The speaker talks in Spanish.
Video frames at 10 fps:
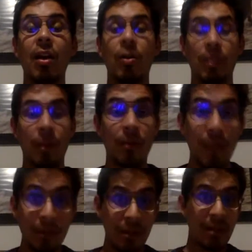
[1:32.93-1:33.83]
los
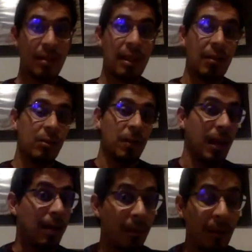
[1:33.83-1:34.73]
argumentos necesarios
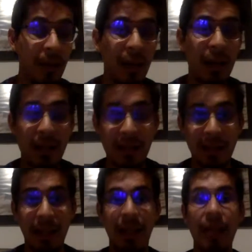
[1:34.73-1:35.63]
para poder este,